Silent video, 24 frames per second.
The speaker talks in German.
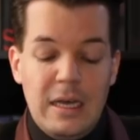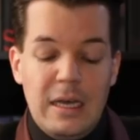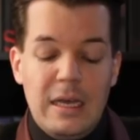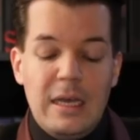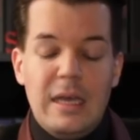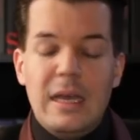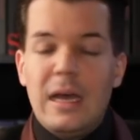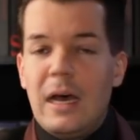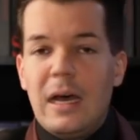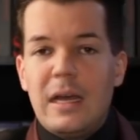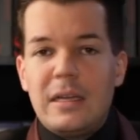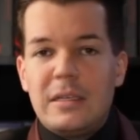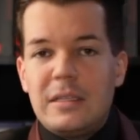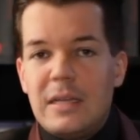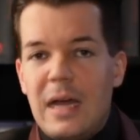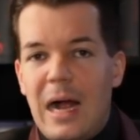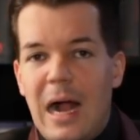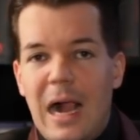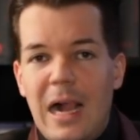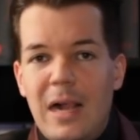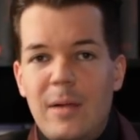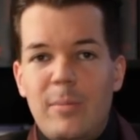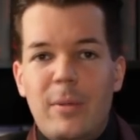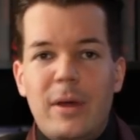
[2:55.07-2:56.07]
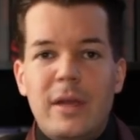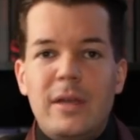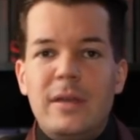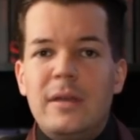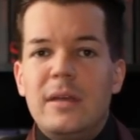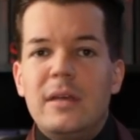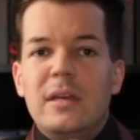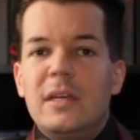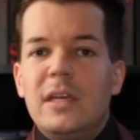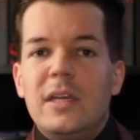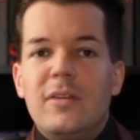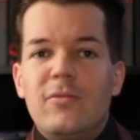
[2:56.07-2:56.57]
Er hat
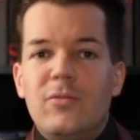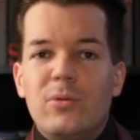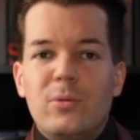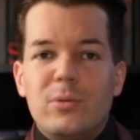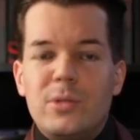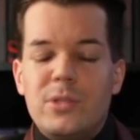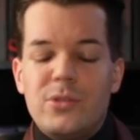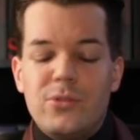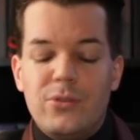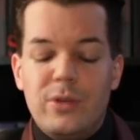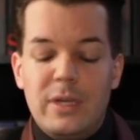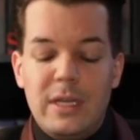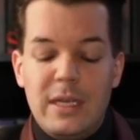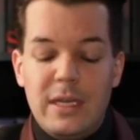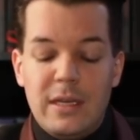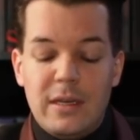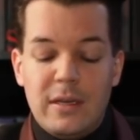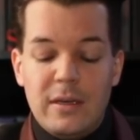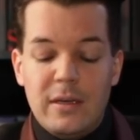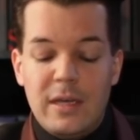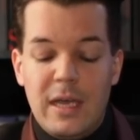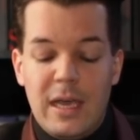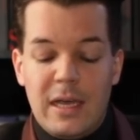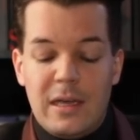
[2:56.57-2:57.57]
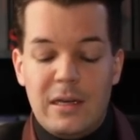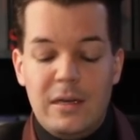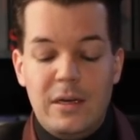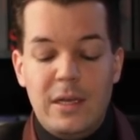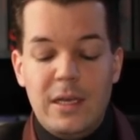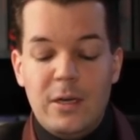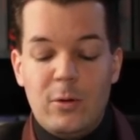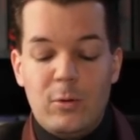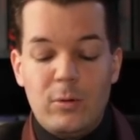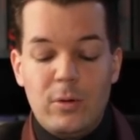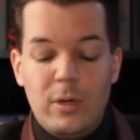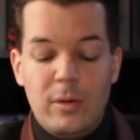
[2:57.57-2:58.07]
alberne evolutionäre
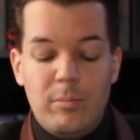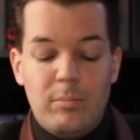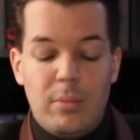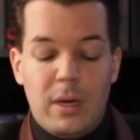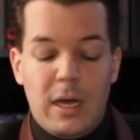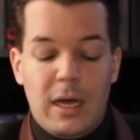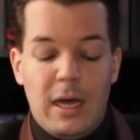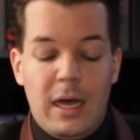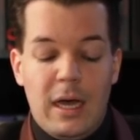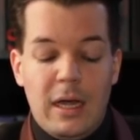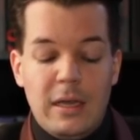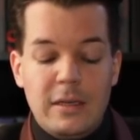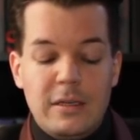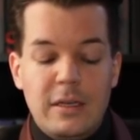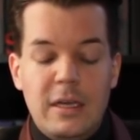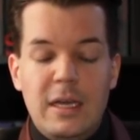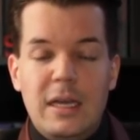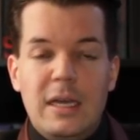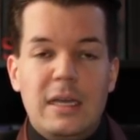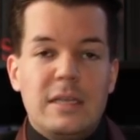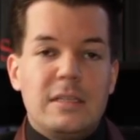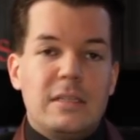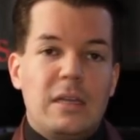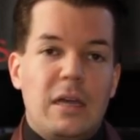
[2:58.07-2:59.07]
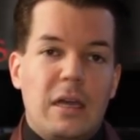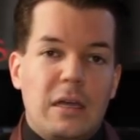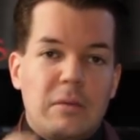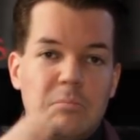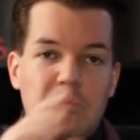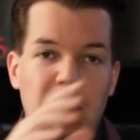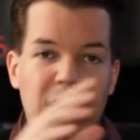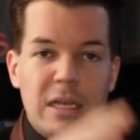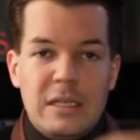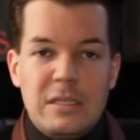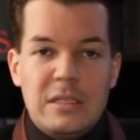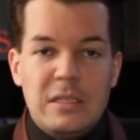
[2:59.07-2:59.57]
Erklärungen parat. Er sagt,
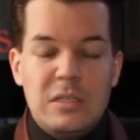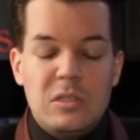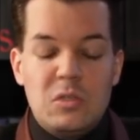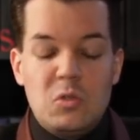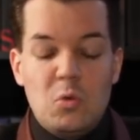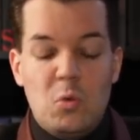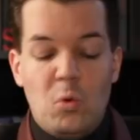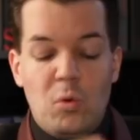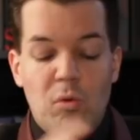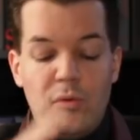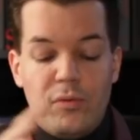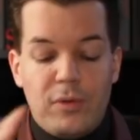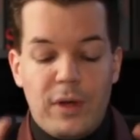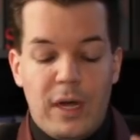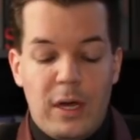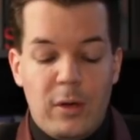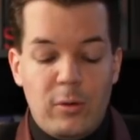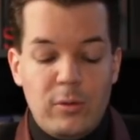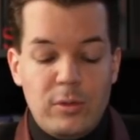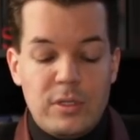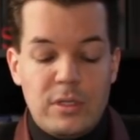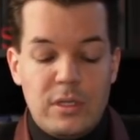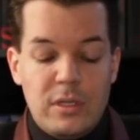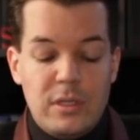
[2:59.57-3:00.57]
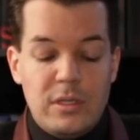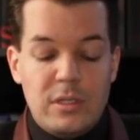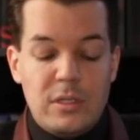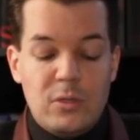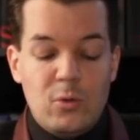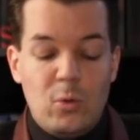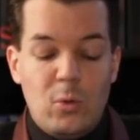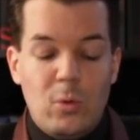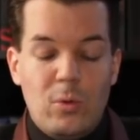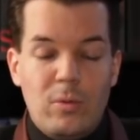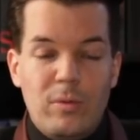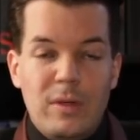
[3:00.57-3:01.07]
Männer sind so, Frauen sind
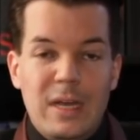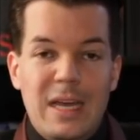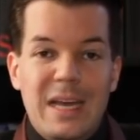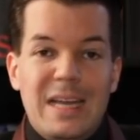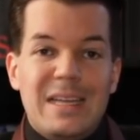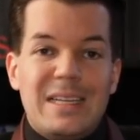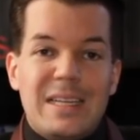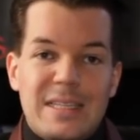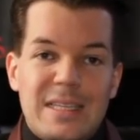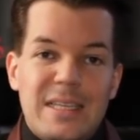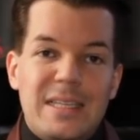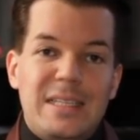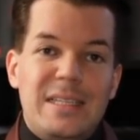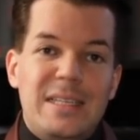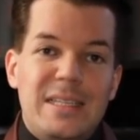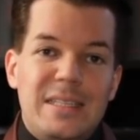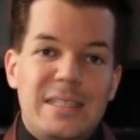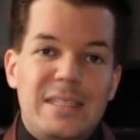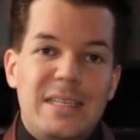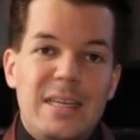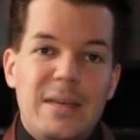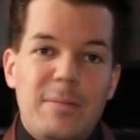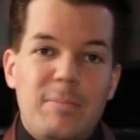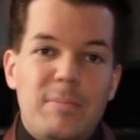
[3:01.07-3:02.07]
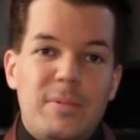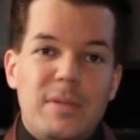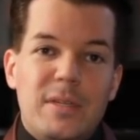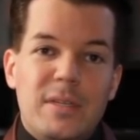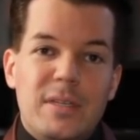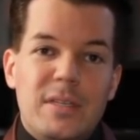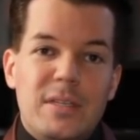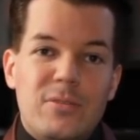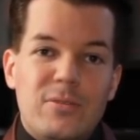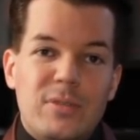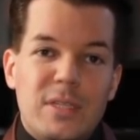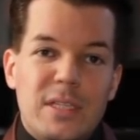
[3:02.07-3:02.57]
so. Tatsächlich gibt
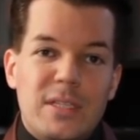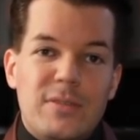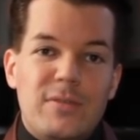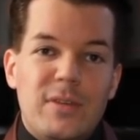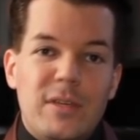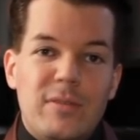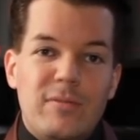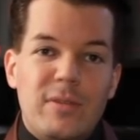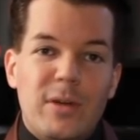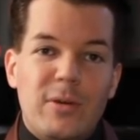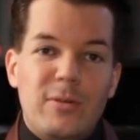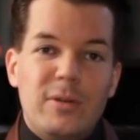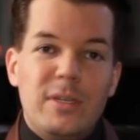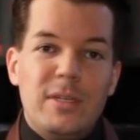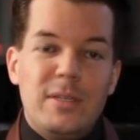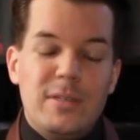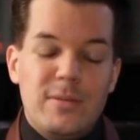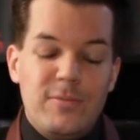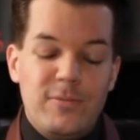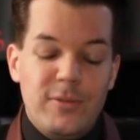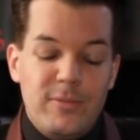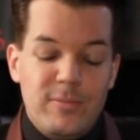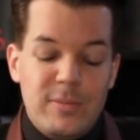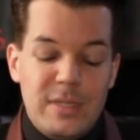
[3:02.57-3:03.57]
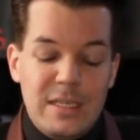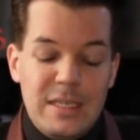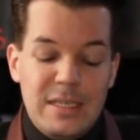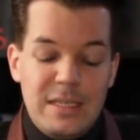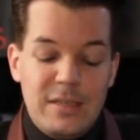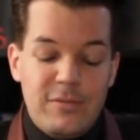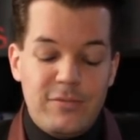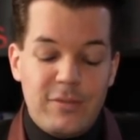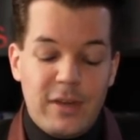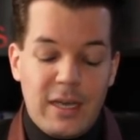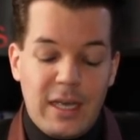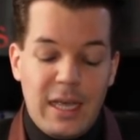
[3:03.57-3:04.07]
es, und das werden wir auch in diesem Film sehen,
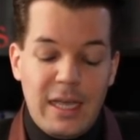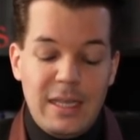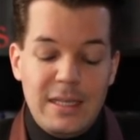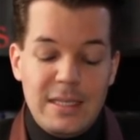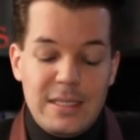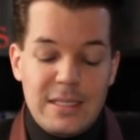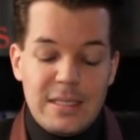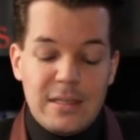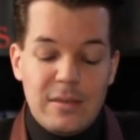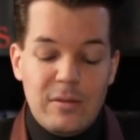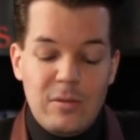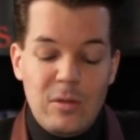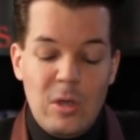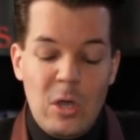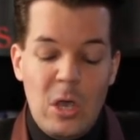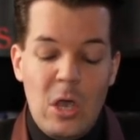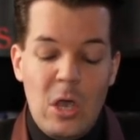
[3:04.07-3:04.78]
Differenzen,